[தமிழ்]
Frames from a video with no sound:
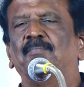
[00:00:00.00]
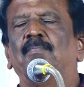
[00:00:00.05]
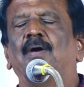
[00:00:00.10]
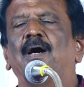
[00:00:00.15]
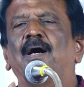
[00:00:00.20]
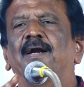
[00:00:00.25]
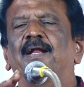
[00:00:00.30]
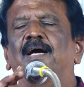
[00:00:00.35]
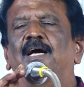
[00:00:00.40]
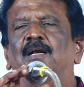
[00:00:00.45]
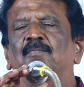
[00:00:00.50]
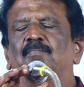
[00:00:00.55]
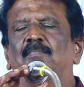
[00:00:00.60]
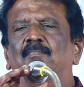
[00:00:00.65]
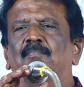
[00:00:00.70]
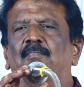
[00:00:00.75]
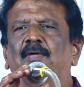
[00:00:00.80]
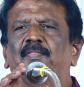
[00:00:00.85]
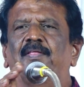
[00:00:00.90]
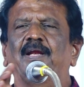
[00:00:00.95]
மாநகர்
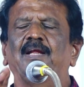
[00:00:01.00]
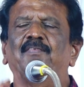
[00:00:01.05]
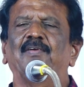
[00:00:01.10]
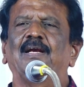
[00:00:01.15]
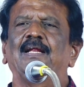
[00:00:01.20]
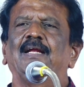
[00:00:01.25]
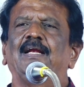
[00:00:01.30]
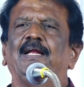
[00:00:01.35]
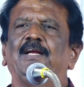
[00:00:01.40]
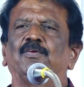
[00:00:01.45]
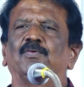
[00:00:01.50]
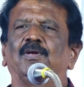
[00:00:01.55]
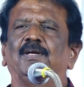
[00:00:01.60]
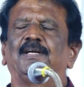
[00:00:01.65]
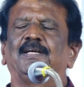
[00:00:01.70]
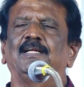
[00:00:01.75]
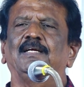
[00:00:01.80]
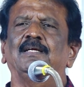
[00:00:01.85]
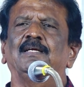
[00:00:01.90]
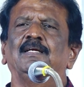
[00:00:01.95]
மதுரை வெளியிலேன்னு
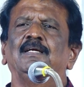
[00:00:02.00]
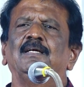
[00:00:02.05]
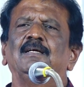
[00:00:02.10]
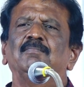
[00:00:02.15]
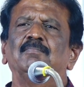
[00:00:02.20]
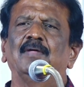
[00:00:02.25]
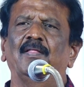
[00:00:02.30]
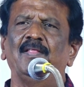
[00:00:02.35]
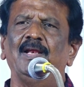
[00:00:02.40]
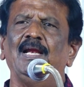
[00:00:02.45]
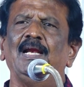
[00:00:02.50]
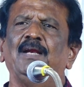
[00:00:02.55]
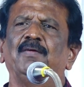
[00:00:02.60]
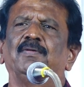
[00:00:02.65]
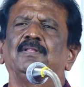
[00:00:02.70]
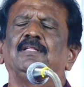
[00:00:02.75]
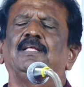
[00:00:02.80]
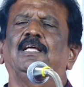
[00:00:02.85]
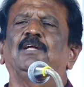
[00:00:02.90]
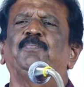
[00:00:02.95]
சொல்லிட்டு மதுரையில்
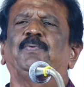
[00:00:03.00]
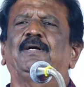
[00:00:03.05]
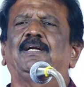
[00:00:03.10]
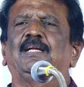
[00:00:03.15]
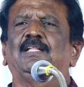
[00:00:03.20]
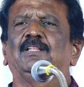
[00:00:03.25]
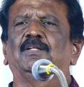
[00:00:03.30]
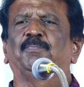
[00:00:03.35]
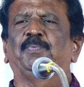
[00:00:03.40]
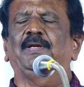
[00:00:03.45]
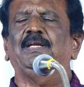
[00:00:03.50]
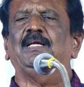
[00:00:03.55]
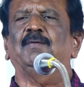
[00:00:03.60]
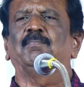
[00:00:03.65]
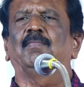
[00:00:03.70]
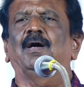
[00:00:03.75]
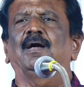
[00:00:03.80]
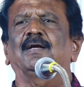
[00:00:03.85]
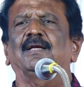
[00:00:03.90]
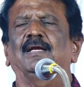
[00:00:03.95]
வந்து ஏற்பட்ட அந்த பெரிய
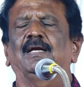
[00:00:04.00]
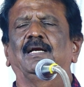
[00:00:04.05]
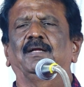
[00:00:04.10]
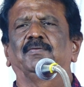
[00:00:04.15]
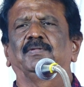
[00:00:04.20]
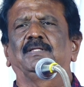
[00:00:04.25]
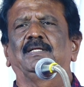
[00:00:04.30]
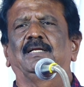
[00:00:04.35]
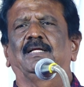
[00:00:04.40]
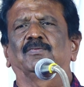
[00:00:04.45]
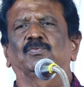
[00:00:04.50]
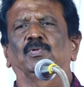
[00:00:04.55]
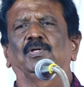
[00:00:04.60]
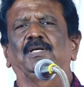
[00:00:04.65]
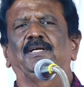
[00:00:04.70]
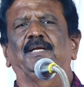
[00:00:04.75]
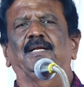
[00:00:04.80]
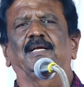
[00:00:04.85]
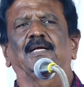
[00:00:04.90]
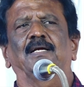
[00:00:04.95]
மாற்றங்களை வந்து நான்
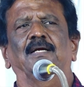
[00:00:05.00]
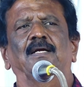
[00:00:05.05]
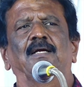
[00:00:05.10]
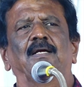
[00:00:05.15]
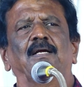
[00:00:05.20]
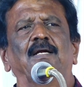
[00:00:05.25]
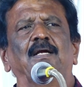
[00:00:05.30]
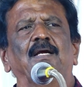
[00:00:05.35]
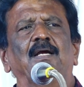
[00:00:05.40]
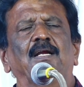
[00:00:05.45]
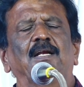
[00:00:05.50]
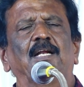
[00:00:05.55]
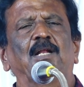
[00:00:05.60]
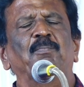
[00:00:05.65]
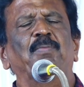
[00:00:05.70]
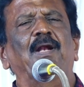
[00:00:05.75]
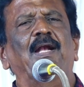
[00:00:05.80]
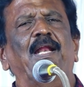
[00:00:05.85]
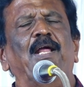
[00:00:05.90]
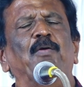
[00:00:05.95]
சொல்லிக்கிட்டு இருக்கேன்
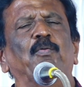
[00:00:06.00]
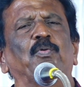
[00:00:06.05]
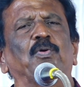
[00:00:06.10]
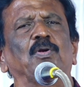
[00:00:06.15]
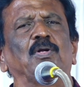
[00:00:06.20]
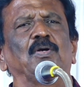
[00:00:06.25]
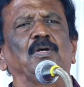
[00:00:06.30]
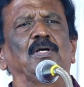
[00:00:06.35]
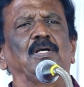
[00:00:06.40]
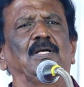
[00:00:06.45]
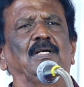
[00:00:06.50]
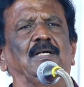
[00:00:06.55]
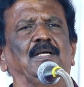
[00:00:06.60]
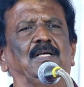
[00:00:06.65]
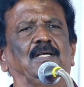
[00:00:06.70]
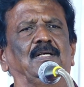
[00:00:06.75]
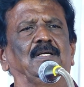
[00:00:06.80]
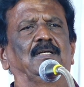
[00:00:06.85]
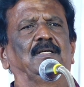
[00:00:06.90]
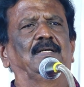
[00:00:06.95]
நண்பர்களே ஒரு
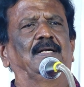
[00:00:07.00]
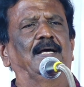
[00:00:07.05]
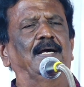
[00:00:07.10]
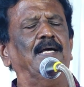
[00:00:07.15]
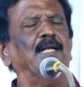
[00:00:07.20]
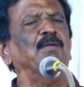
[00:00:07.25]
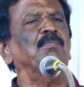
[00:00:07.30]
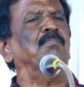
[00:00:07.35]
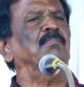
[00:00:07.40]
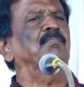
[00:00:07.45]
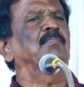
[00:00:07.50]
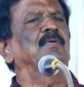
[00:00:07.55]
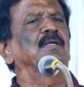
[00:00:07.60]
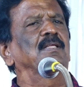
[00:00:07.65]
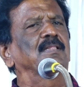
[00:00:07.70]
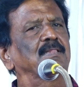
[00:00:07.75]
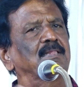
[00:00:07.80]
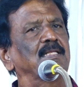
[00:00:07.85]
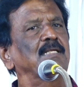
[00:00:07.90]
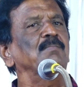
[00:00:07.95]
நகரம்
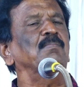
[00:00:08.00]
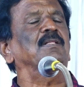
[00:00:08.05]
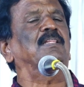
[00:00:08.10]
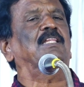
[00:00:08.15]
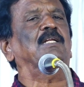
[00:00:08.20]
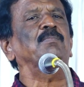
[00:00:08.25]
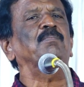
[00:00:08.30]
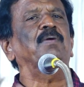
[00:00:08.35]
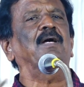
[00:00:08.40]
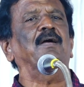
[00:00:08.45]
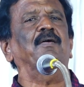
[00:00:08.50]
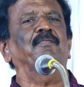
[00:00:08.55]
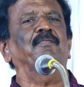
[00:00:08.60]
திரும்ப திரும்ப